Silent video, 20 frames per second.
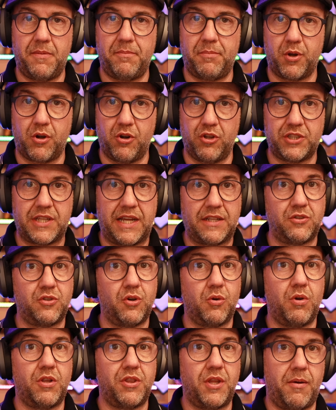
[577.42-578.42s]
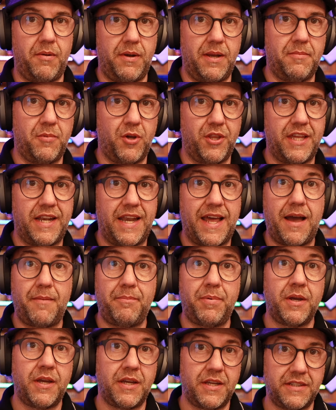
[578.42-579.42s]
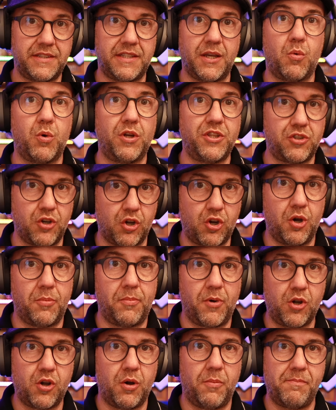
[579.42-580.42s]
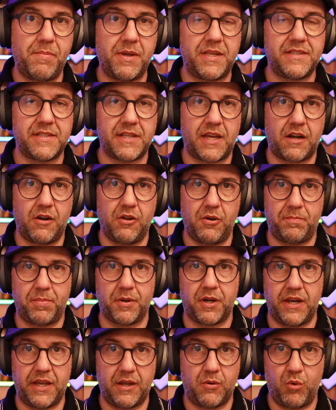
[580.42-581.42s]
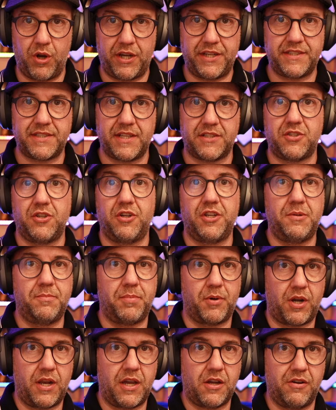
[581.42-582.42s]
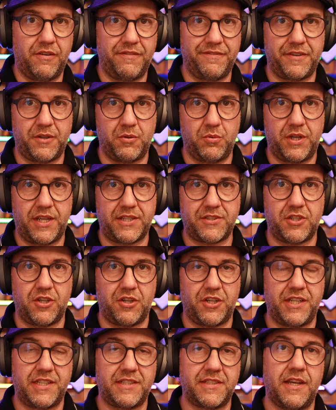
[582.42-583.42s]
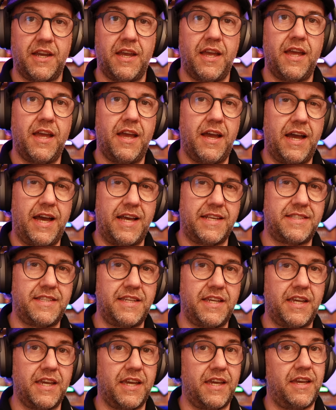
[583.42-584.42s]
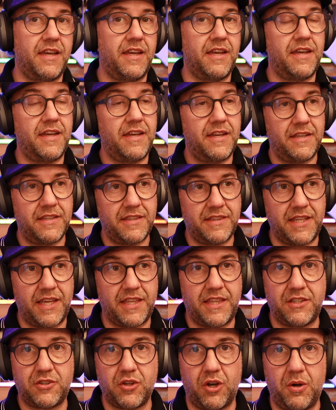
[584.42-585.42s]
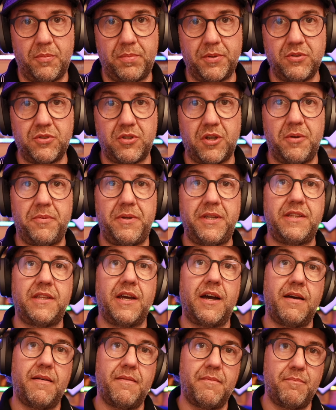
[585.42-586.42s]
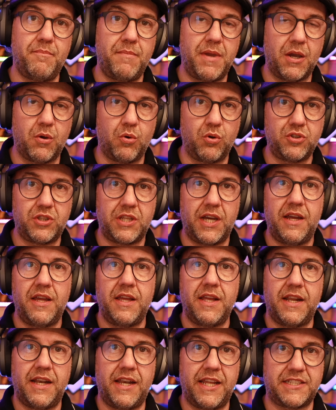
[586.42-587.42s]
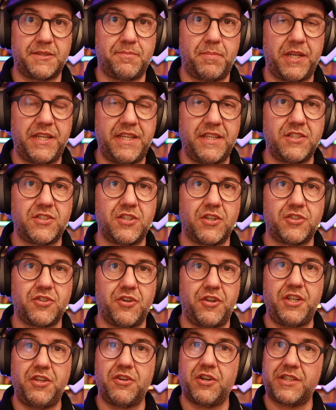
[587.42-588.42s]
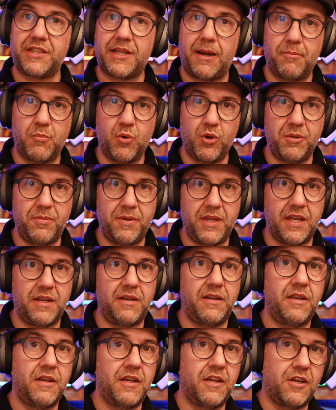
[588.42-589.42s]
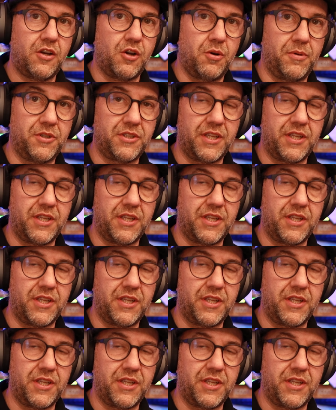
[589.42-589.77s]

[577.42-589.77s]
Por lo tanto, cuando hablemos de la app, te cuento cómo compensarlos por la ecualización y por las configuraciones. Así que, desde todo punto de vista, me gusta, la experiencia de sonido está muy bien, como